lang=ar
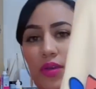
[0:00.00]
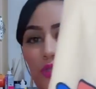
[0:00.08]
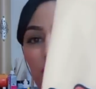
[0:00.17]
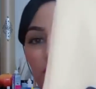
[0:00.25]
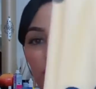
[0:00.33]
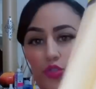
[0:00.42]

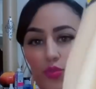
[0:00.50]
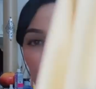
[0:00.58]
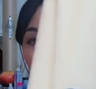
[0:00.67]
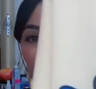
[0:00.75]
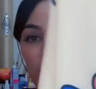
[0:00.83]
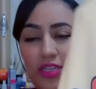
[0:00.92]
شوفوا التوب
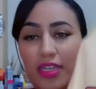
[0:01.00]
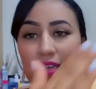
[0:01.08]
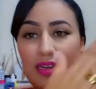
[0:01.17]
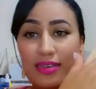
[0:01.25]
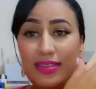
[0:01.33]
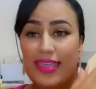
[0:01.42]
كيفاش داير
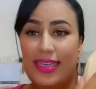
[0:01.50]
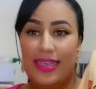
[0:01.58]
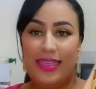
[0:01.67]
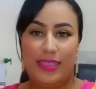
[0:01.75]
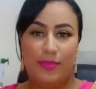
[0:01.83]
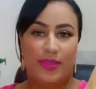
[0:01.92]

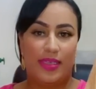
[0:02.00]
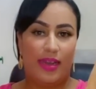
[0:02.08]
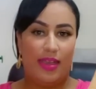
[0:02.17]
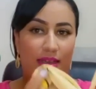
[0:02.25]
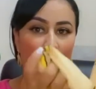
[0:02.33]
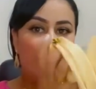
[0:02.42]
رطيطه
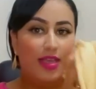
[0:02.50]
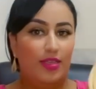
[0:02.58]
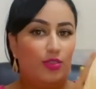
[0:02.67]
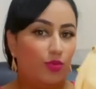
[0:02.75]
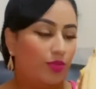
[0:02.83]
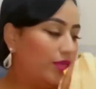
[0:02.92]
بصراحه
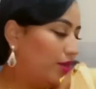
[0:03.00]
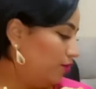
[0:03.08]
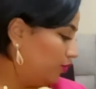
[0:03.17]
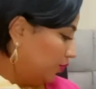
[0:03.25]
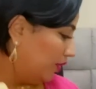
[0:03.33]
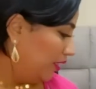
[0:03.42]
التوب ديالو
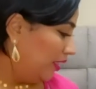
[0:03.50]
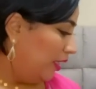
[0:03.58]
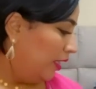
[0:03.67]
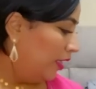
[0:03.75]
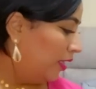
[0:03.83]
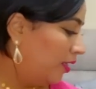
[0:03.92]
زوين
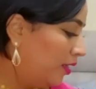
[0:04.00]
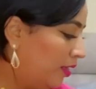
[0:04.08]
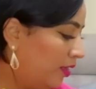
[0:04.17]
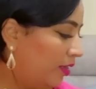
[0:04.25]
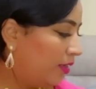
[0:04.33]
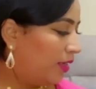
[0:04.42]

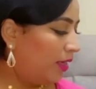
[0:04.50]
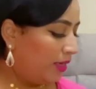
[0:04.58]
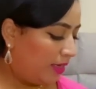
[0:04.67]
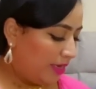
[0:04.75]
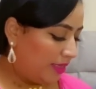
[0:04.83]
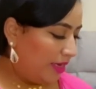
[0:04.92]
آه كاينه
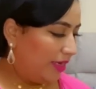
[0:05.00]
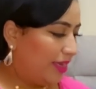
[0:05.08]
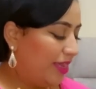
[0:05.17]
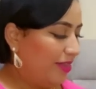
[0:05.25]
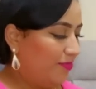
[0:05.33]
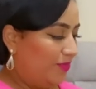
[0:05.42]
كذلك
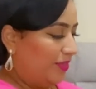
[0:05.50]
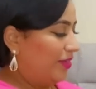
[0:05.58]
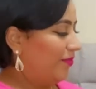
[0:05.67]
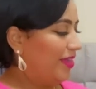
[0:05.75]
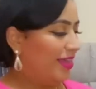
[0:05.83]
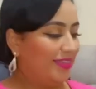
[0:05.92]
هاد البيجامه
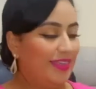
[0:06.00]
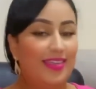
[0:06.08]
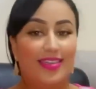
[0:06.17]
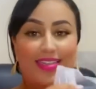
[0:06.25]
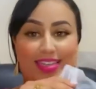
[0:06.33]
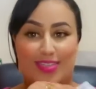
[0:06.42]
هادي
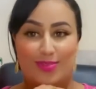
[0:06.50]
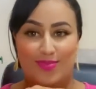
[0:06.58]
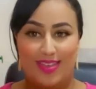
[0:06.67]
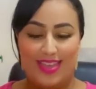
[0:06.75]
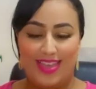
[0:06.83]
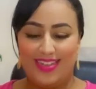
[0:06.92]
اللي
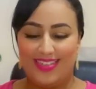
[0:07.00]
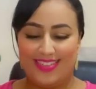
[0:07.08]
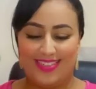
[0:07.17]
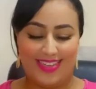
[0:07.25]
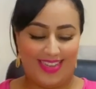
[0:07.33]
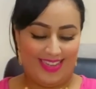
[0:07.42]
عجباتني
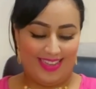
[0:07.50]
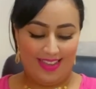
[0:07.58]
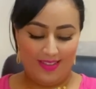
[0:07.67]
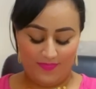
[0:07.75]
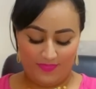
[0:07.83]
حتى هي